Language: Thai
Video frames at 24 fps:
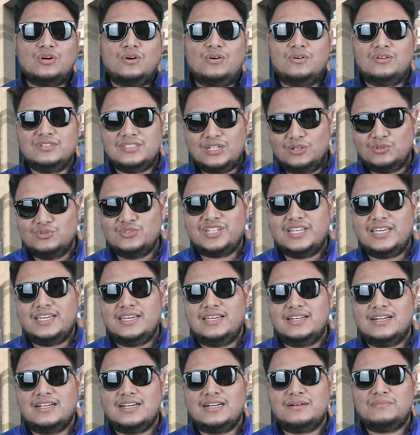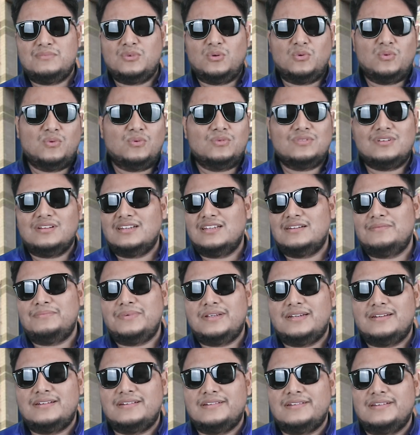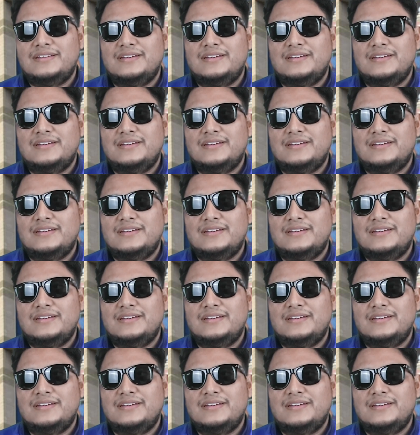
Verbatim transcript: ของเชลซีนะครับโอ้โหตอนนั้นเป็น